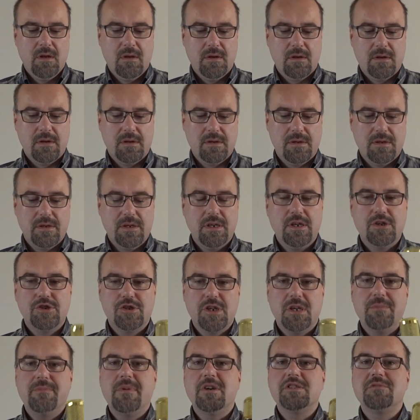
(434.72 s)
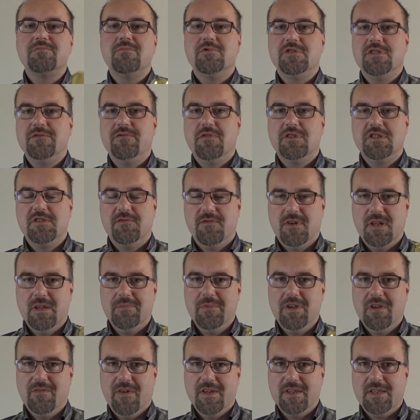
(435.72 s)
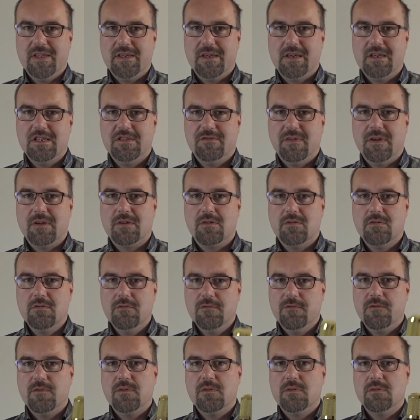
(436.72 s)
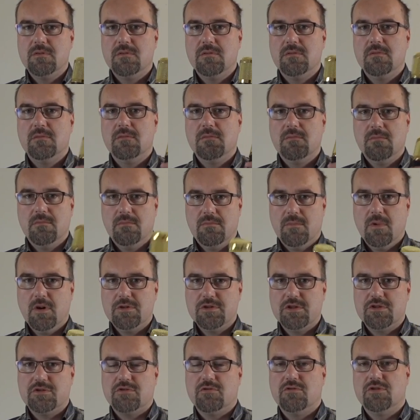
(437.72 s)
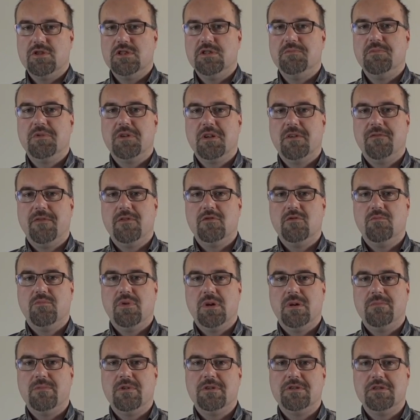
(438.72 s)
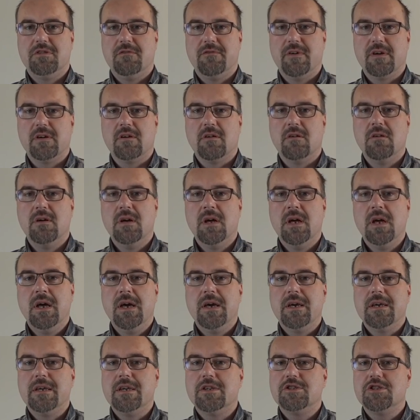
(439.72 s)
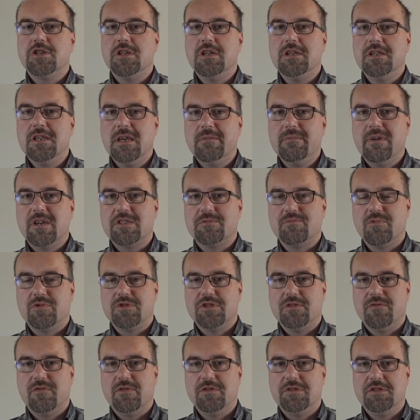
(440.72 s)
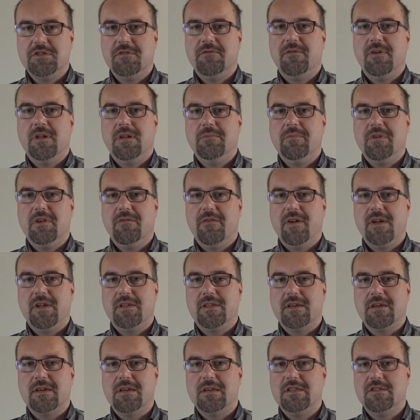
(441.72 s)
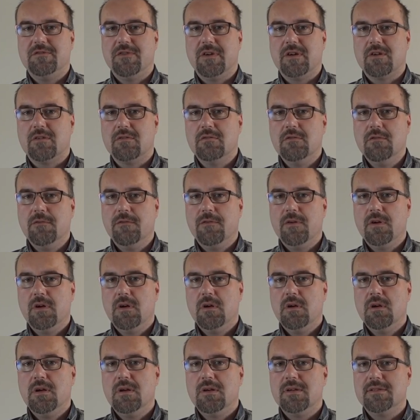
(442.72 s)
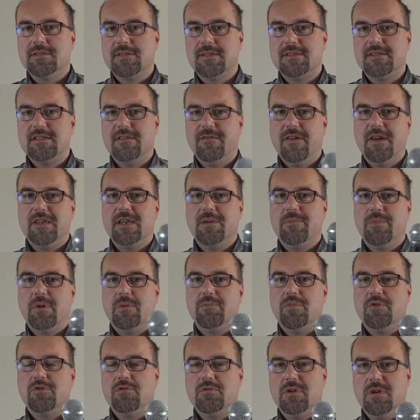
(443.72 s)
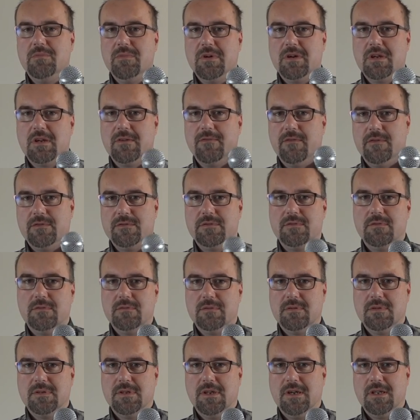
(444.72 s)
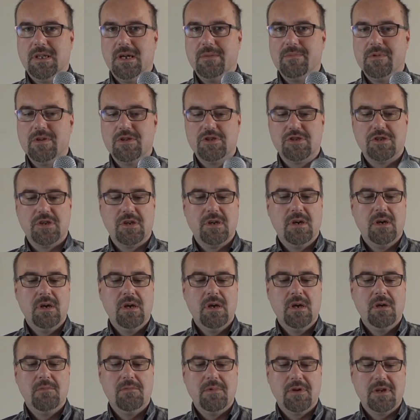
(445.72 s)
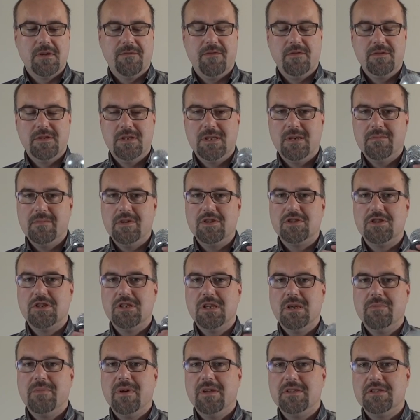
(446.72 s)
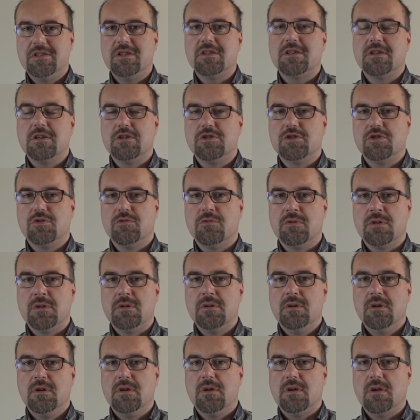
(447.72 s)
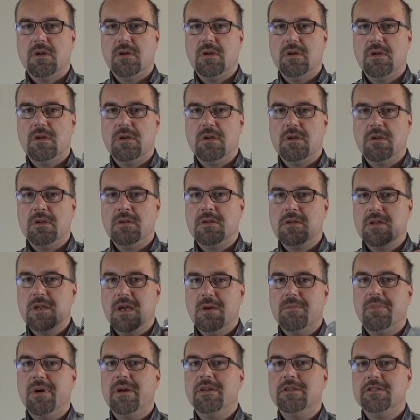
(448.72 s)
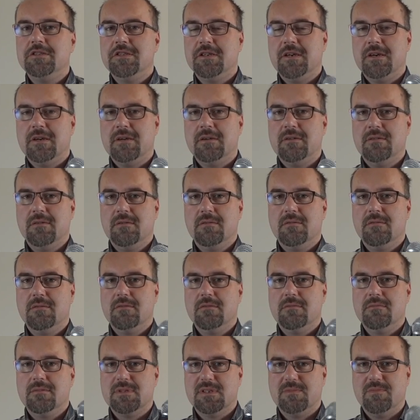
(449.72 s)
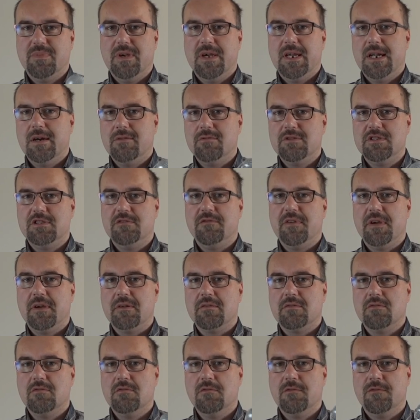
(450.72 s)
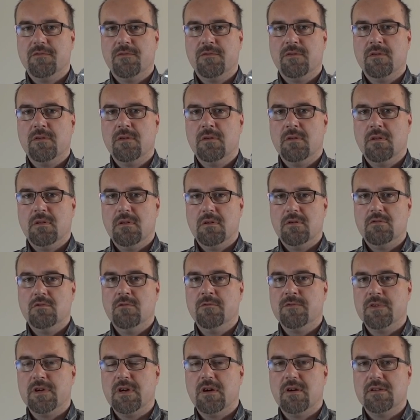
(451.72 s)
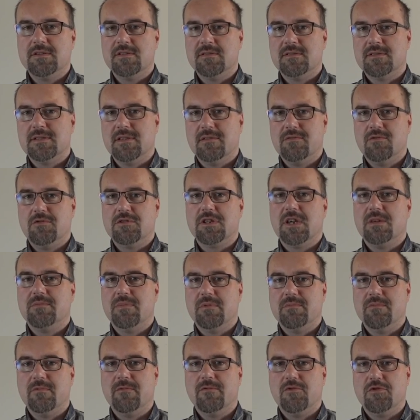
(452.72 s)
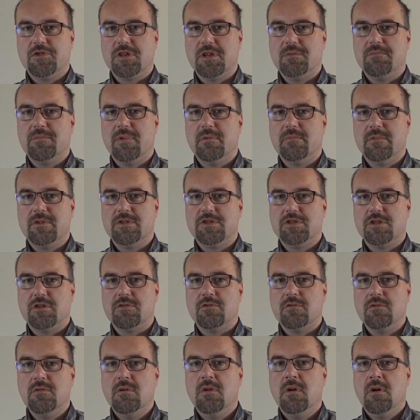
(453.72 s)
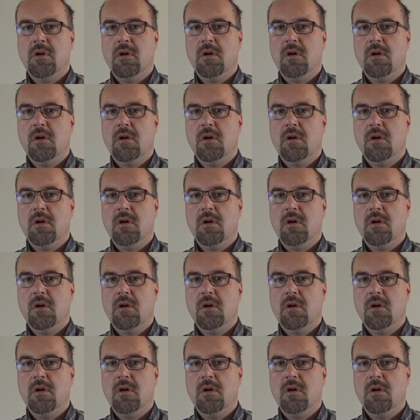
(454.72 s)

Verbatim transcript: E, jeżeli masz możliwość wyeliminowania takich dźwięków, możesz użyć mikrofonu pojemnościowego. Jeżeli nie masz możliwości wyeliminowania takich dźwięków, zdecydowanie proponuję mikrofon dynamiczny. Mikrofon dynamiczny nie będzie taki czuły i nie będzie zbierał dźwięków lodówki chodzącej w drugim pomieszczeniu.